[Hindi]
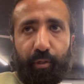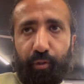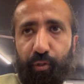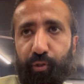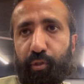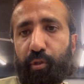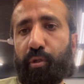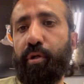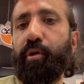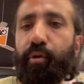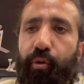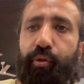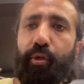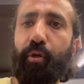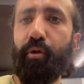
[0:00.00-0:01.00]
हाँ दोस्तों
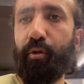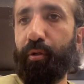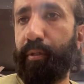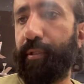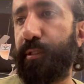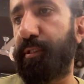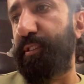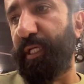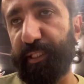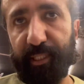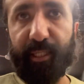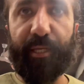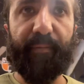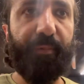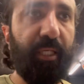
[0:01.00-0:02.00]
तो जैसा
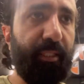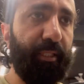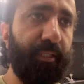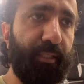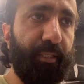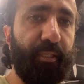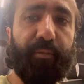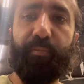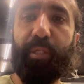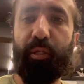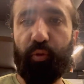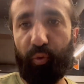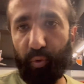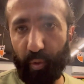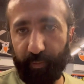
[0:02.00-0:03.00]
कि आप देख सकते हैं मैं
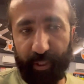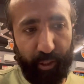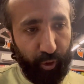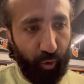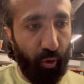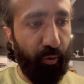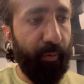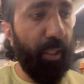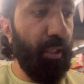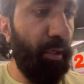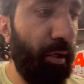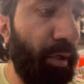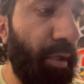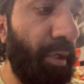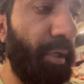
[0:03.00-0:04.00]
हूँ अपने स्टोर पे
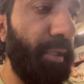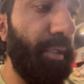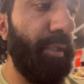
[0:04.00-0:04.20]
और